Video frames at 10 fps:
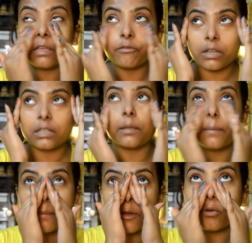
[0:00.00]
এফেক্ট
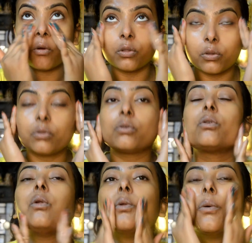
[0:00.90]
দেবে এবং কত
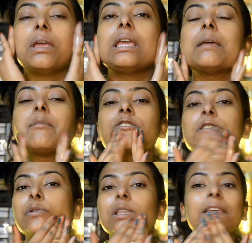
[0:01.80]
গ্লোয়িং এবং
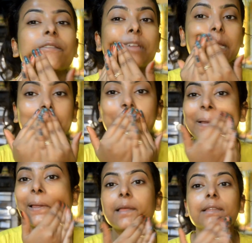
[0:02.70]
সোডিং এফেক্ট দেবে
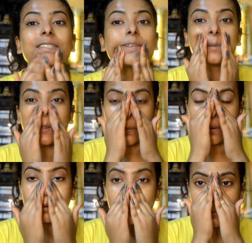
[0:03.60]
এই স্টেপটা
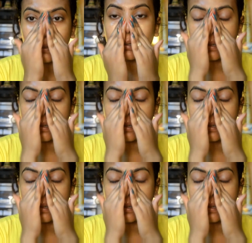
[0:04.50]
করার পরে